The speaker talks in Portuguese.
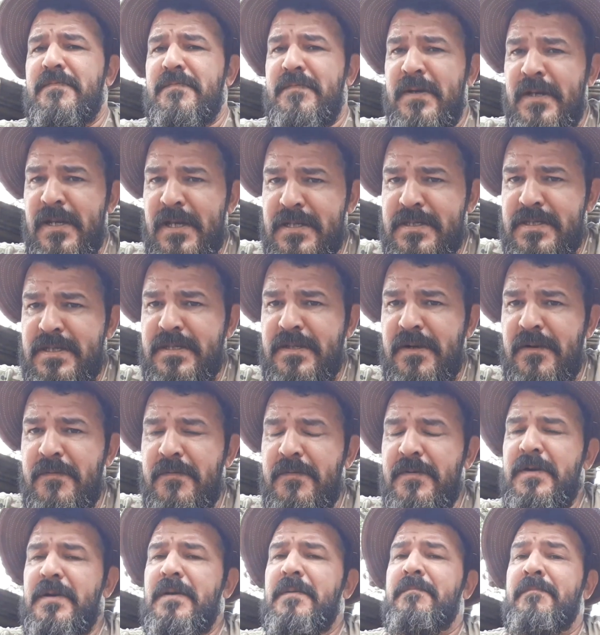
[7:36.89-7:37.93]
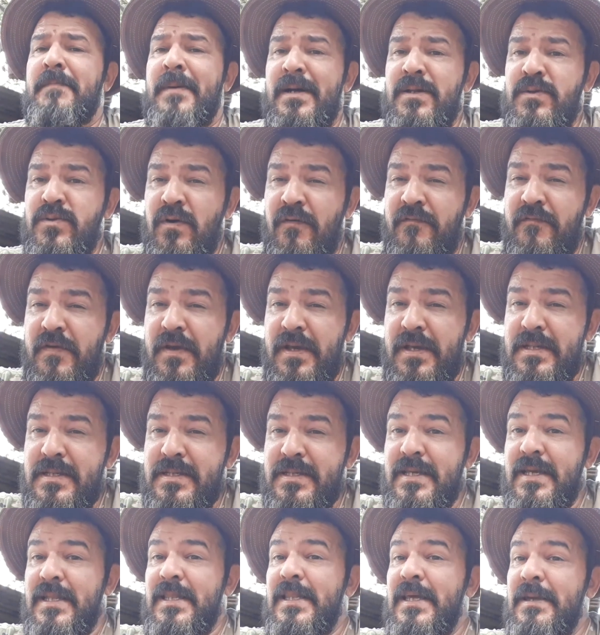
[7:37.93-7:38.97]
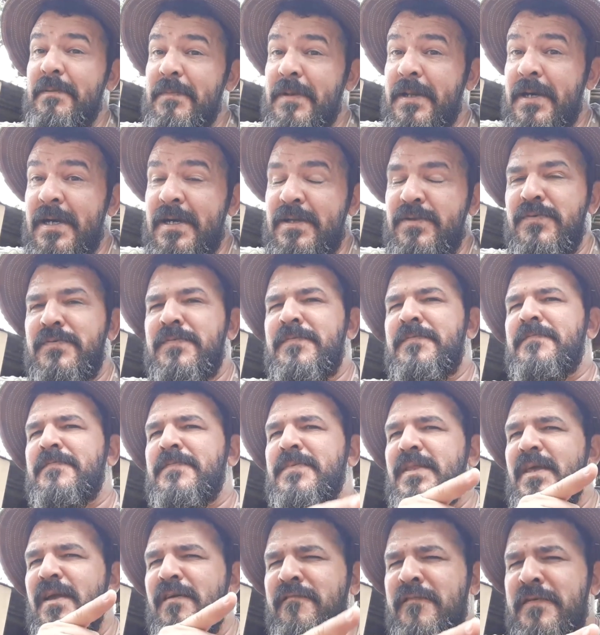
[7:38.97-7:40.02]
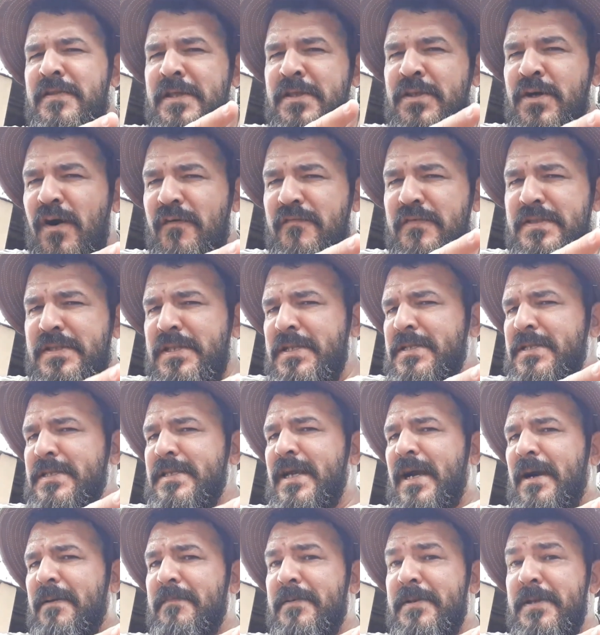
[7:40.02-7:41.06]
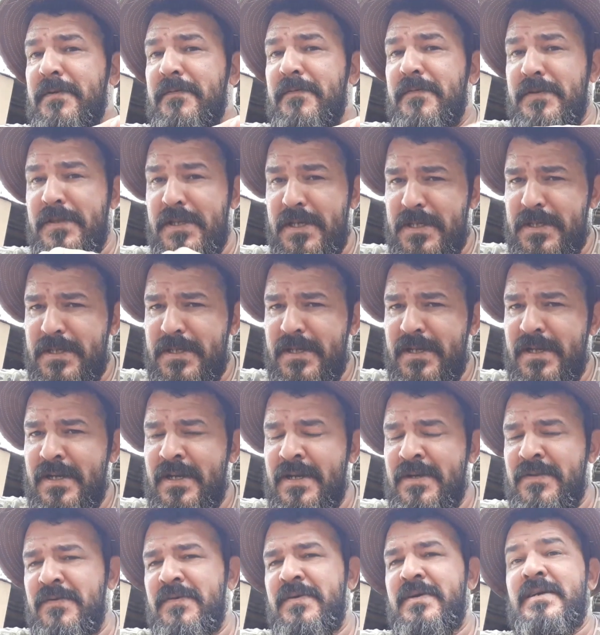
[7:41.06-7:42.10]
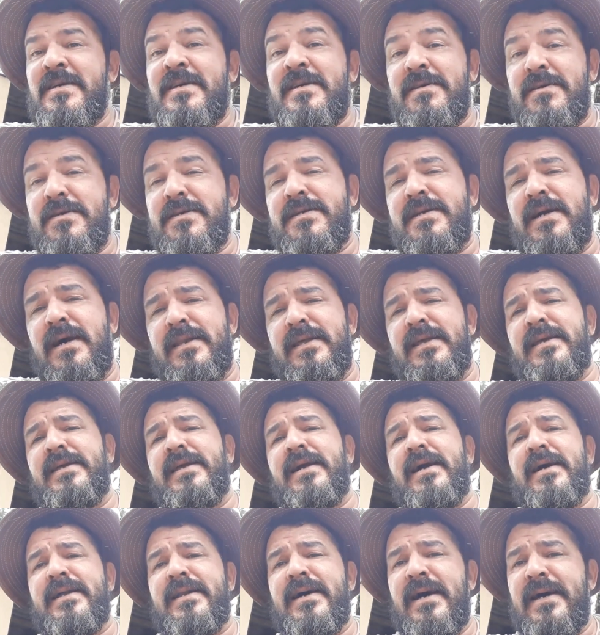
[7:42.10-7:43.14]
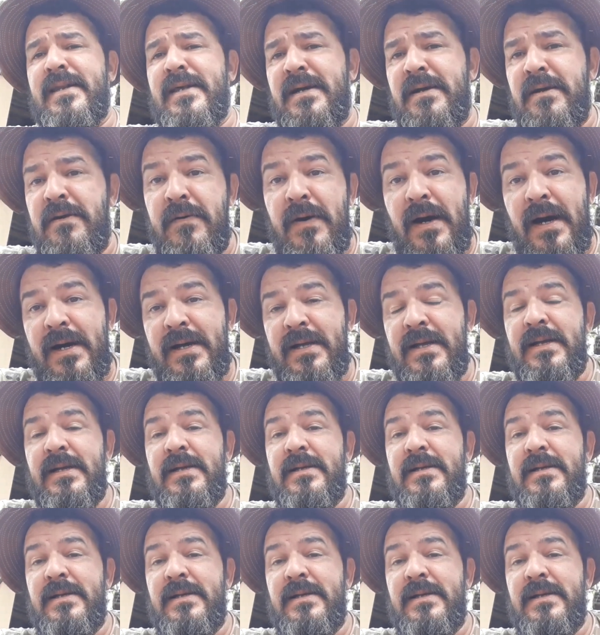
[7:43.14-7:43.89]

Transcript: Beleza? Então, mais uma vez, lembrando, dia 29 e 30 de abril deste ano, estarei em Araranguá,